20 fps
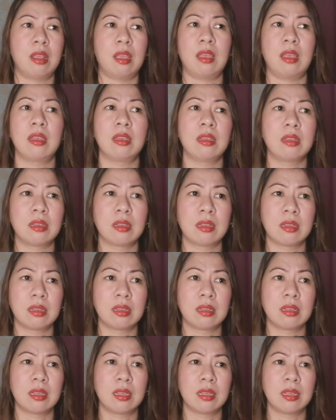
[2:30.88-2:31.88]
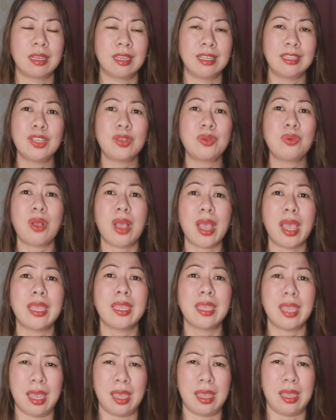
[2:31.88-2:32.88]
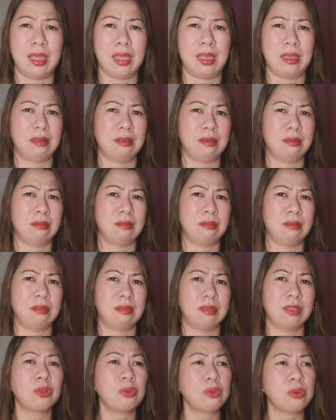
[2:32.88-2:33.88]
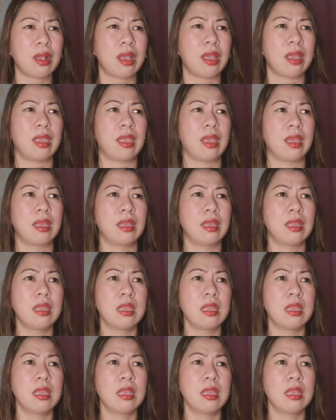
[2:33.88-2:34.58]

na hindi ko kaya hindi ko kaya.